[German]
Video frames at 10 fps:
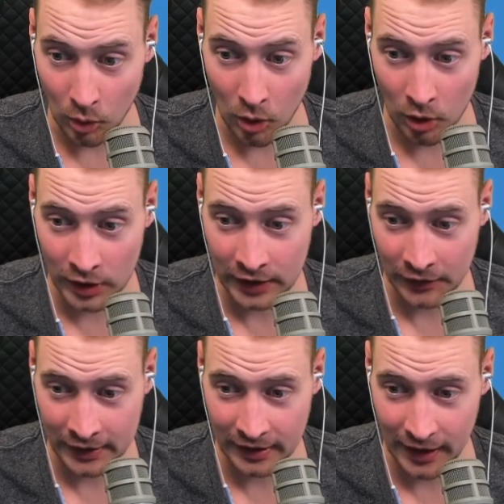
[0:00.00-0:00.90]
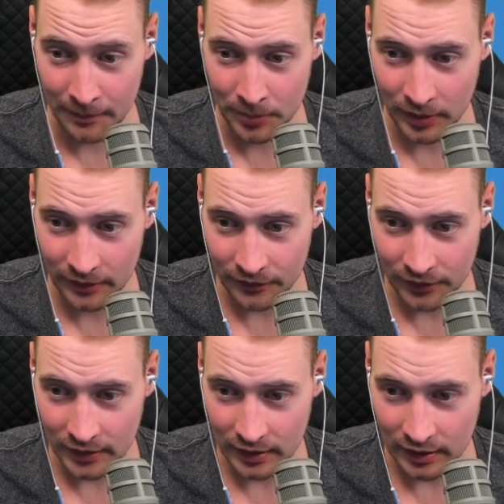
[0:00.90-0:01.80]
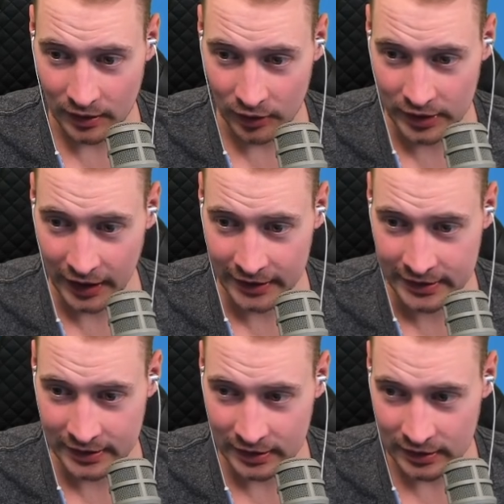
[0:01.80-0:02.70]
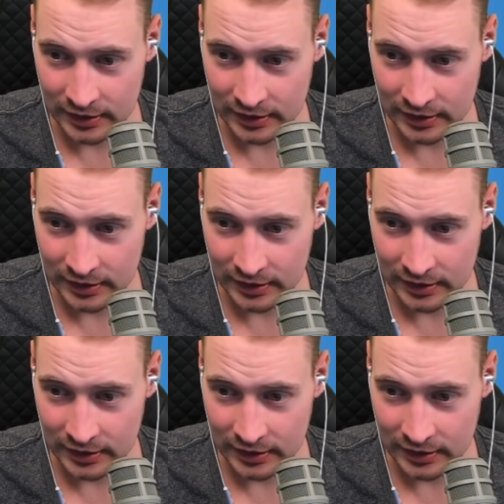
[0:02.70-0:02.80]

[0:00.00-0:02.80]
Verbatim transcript: Oh, das war knapp. Und jetzt?